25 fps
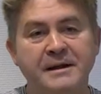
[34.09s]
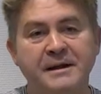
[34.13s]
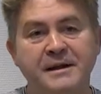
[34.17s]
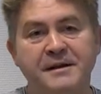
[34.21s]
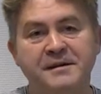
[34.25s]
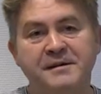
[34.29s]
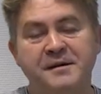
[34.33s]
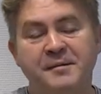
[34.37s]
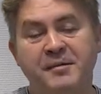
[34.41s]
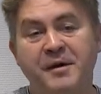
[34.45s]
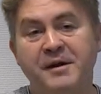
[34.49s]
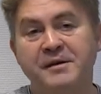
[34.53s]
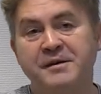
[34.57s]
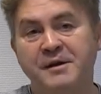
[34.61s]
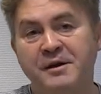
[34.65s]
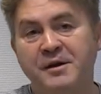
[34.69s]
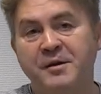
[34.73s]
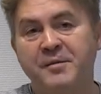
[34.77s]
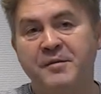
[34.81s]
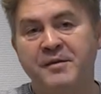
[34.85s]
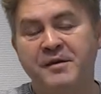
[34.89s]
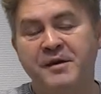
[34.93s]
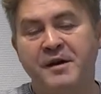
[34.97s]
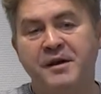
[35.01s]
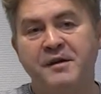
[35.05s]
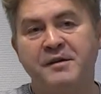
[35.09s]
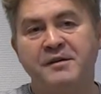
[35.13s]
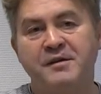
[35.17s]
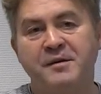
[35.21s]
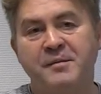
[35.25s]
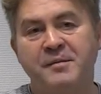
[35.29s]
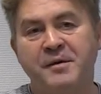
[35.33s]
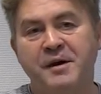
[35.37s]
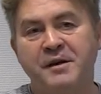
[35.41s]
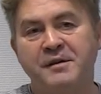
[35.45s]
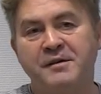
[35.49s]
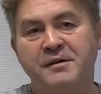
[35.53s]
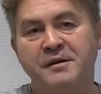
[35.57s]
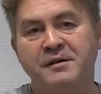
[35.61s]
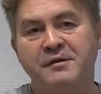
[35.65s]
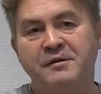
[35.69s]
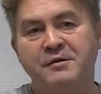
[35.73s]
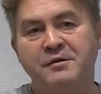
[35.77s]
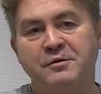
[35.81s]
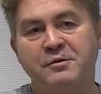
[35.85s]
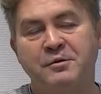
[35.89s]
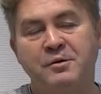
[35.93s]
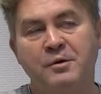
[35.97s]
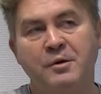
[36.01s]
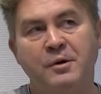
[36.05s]
Et c'est parti comme ça, c'est parti
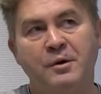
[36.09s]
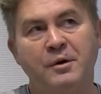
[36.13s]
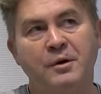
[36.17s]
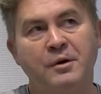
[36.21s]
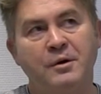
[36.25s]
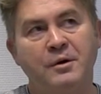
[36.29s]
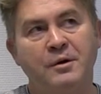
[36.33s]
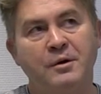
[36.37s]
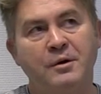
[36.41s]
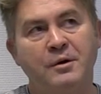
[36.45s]
sur